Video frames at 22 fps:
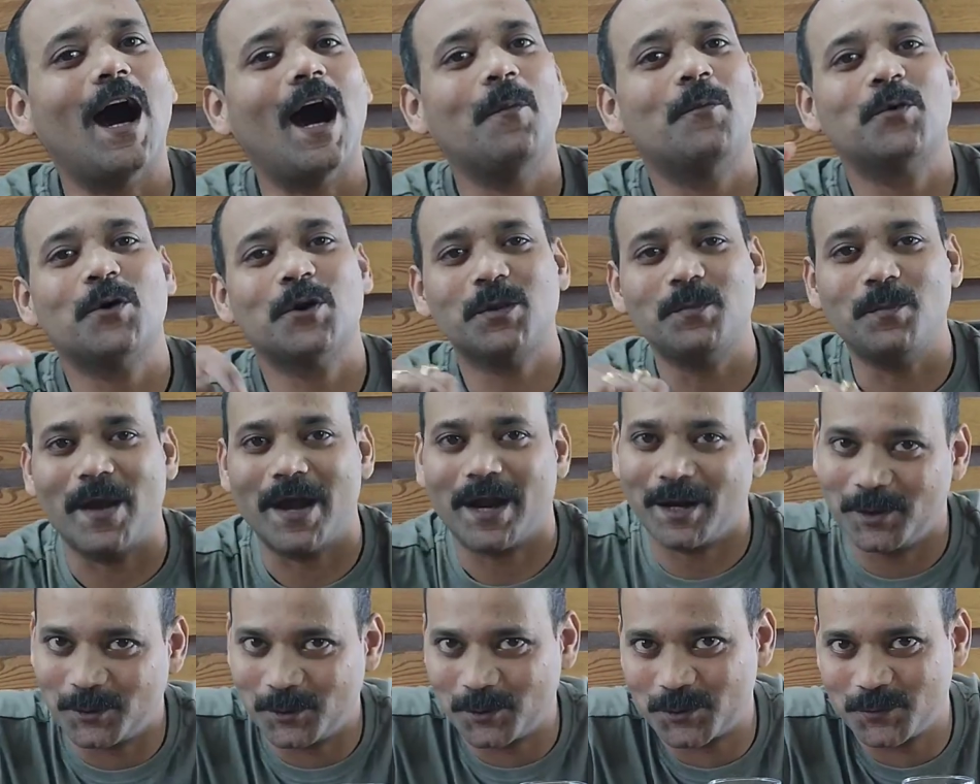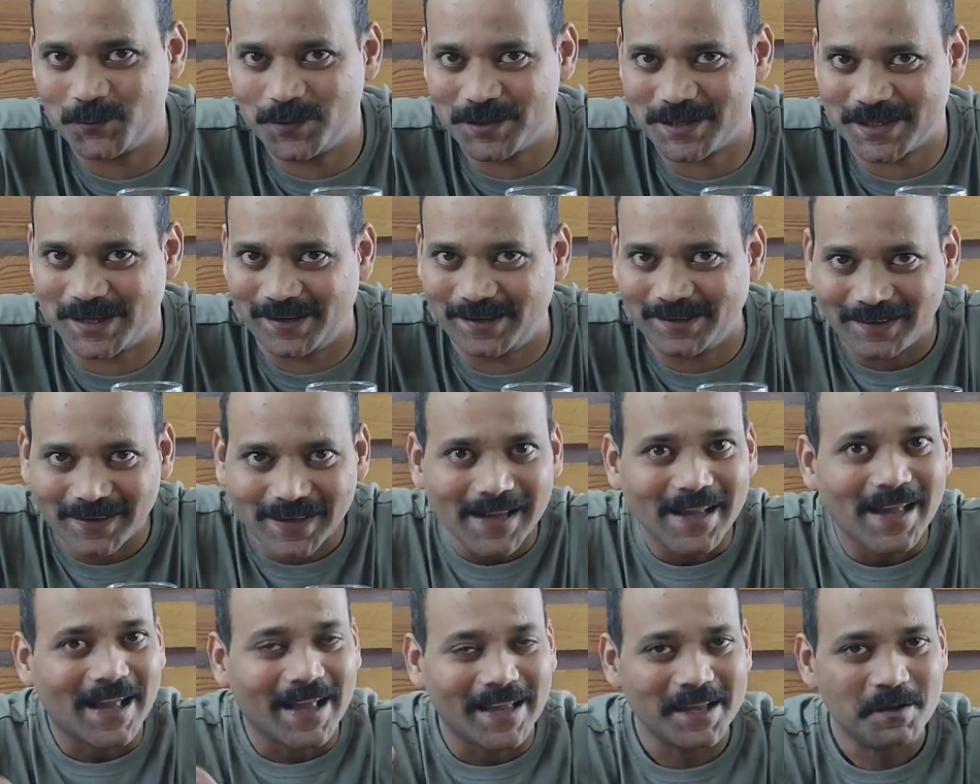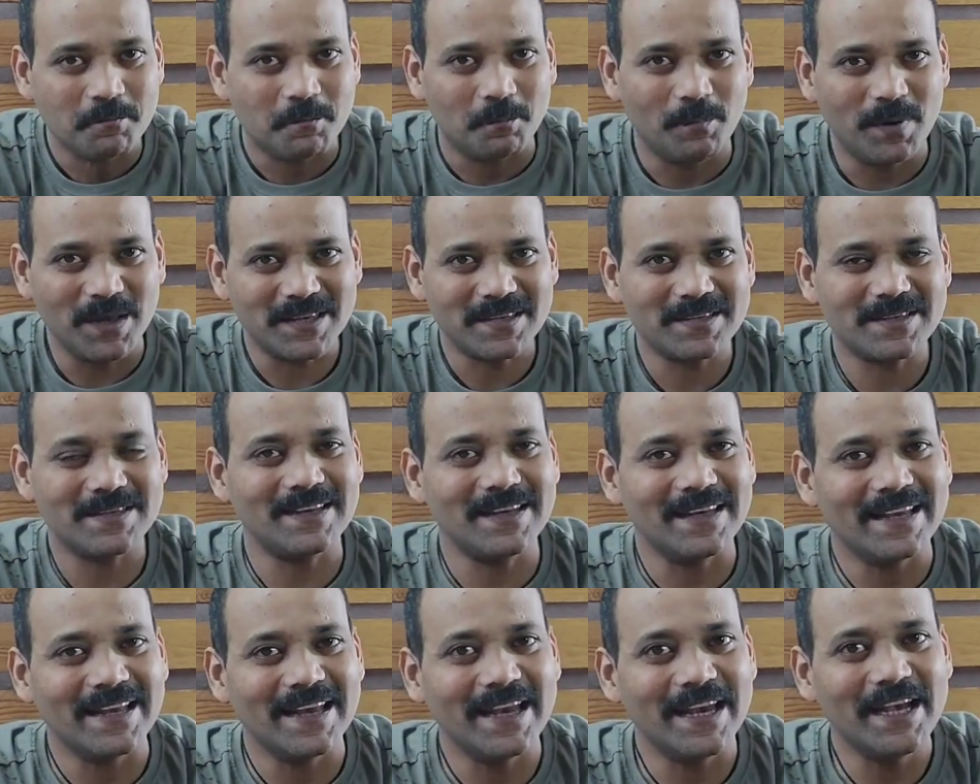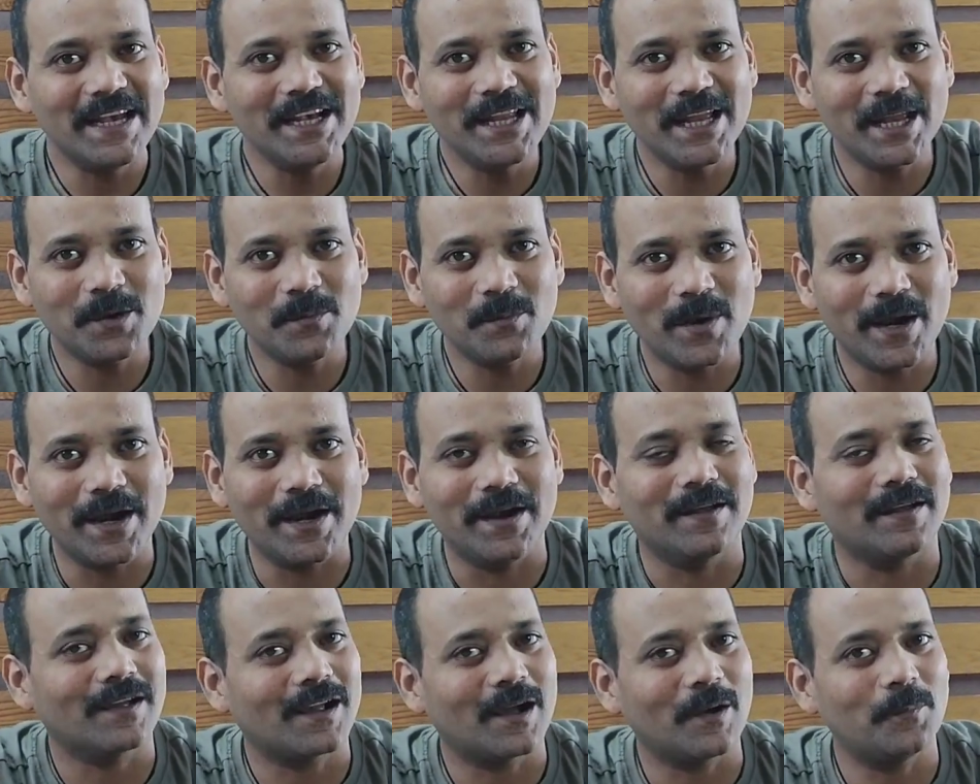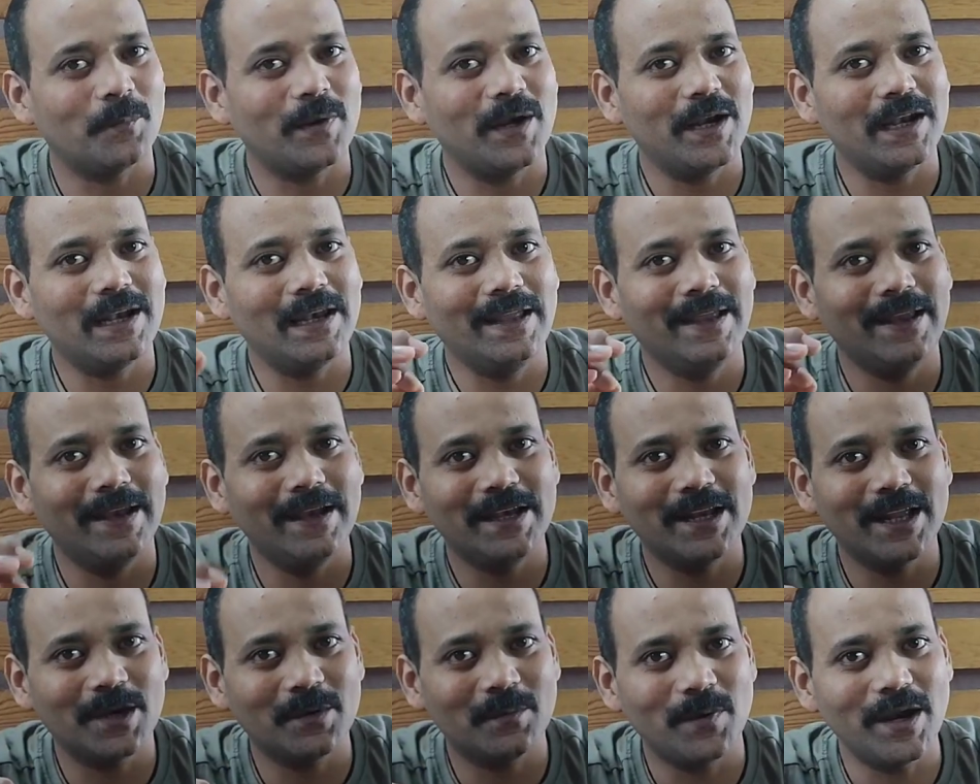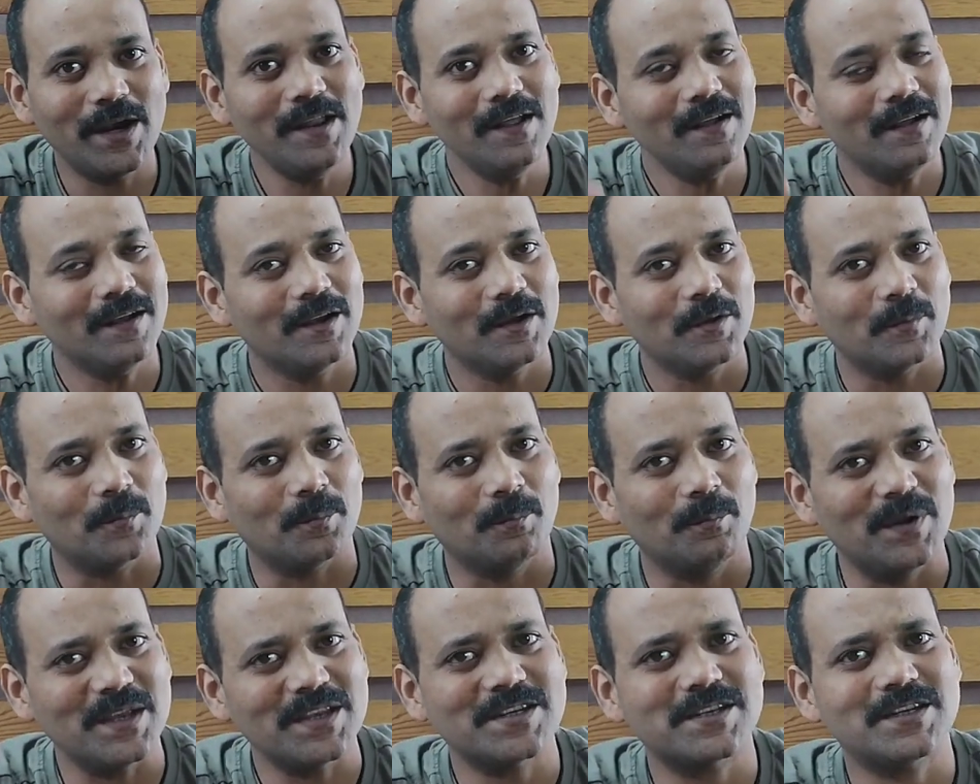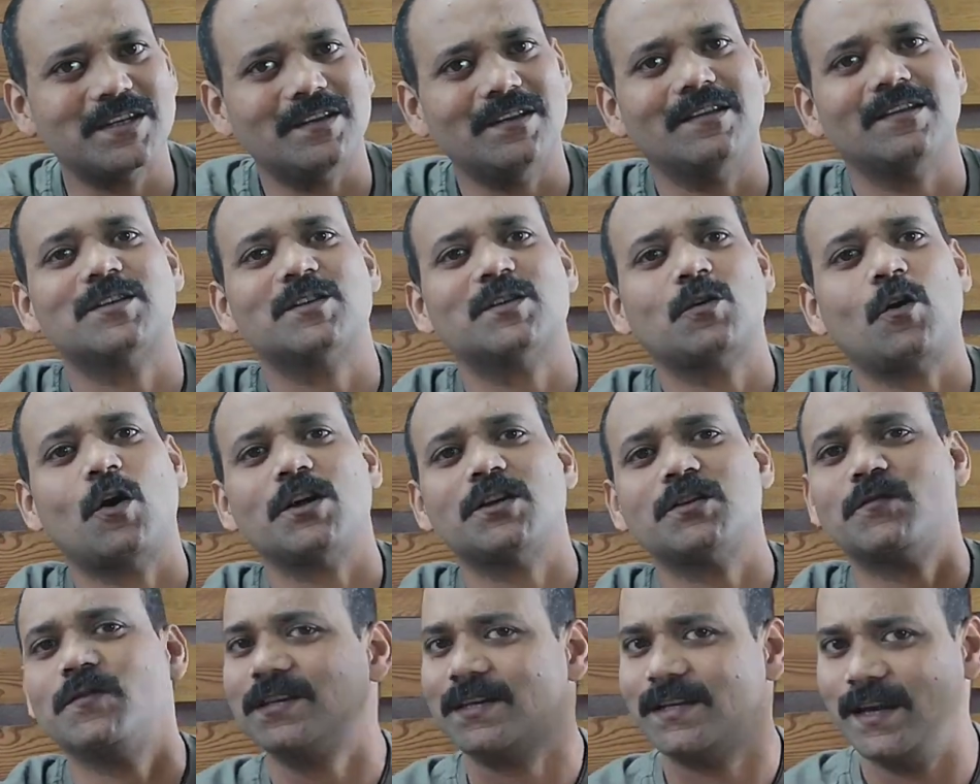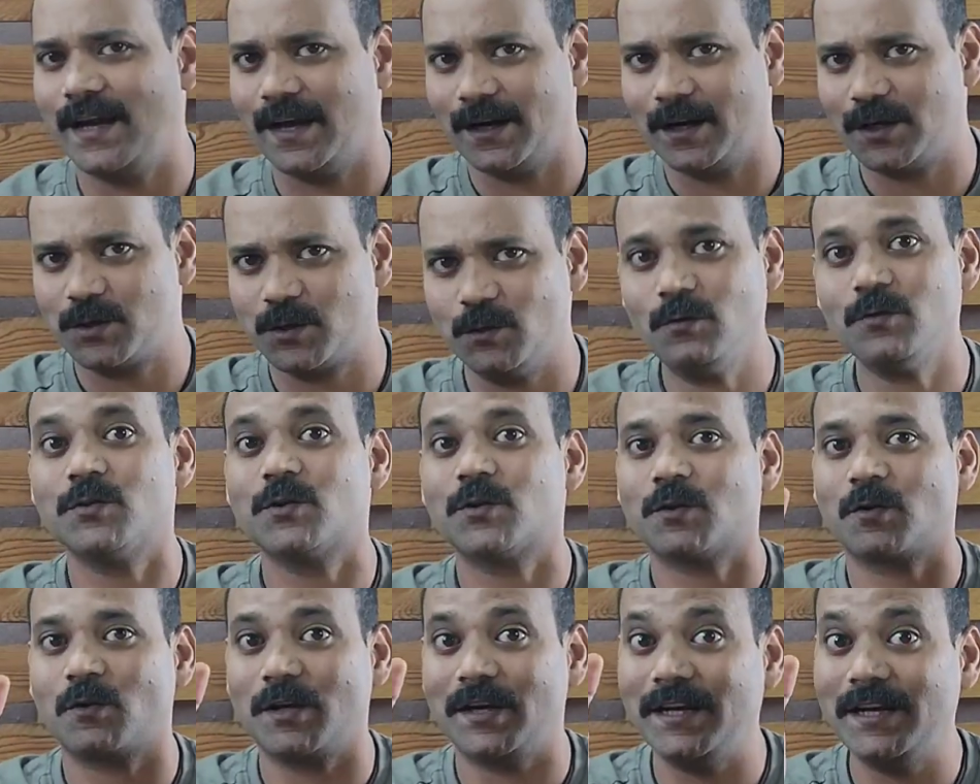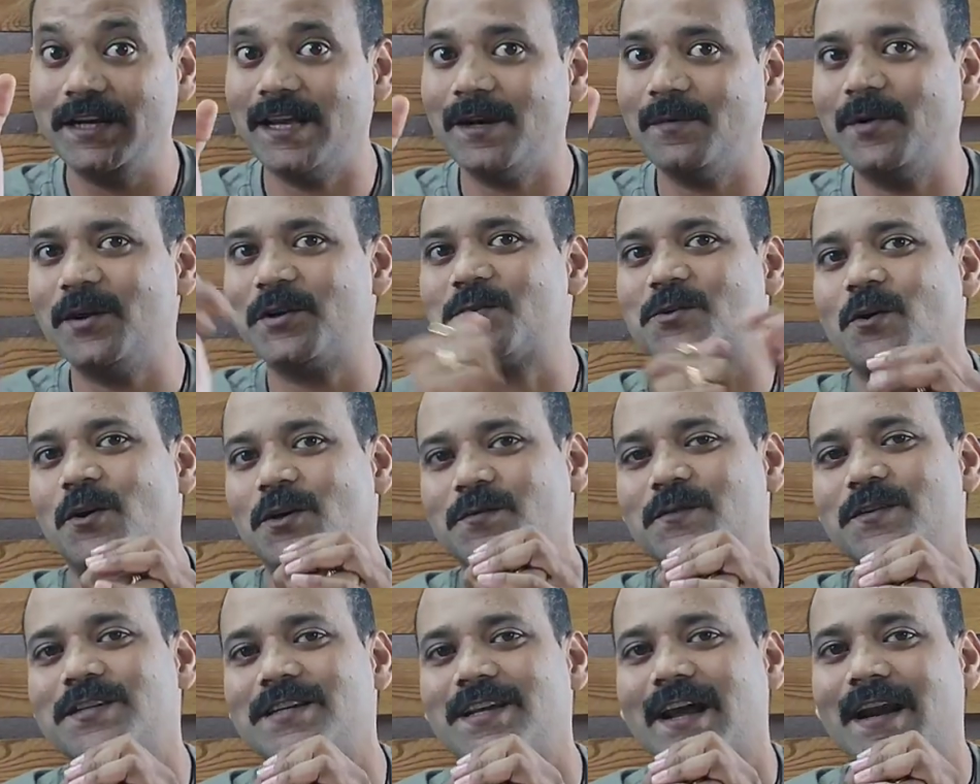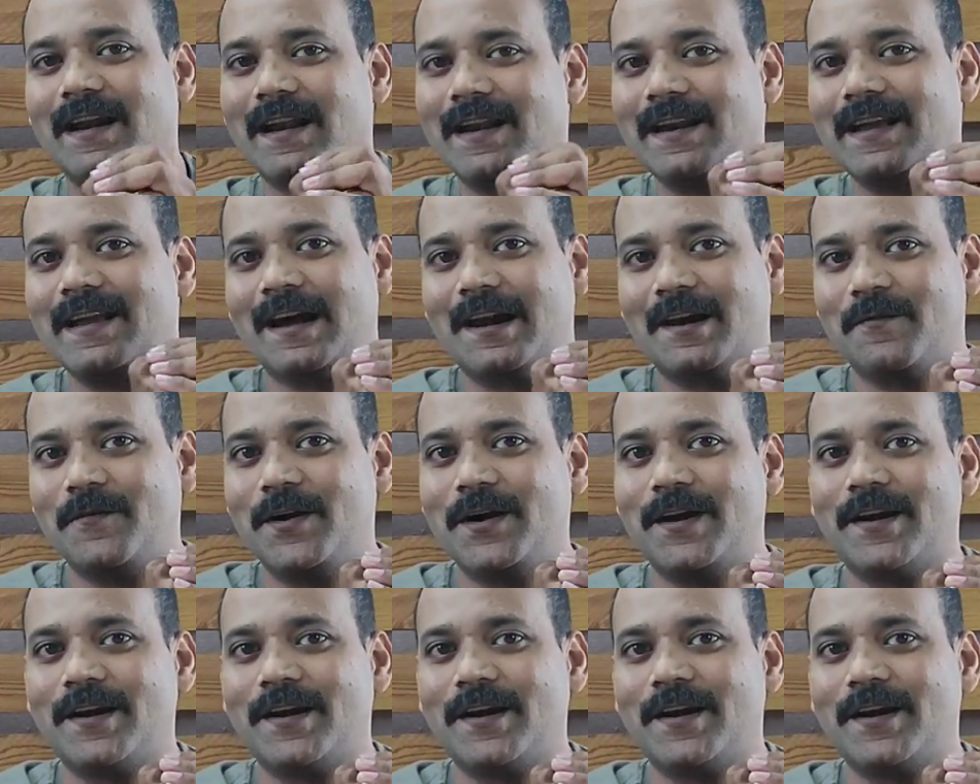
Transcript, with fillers: అమృత్ మ్యాకంటోష్ విస్కీ ఐ బెస్ట్ ఇండియన్ మేడ్ కంప్లీట్లీ ఇండియన్ మేడ్ బెస్ట్ స్కాచ్ విస్కీ అనొచ్చు ఇండియన్ మేడ్ స్కాచ్ విస్కీ అనడానికి కారణం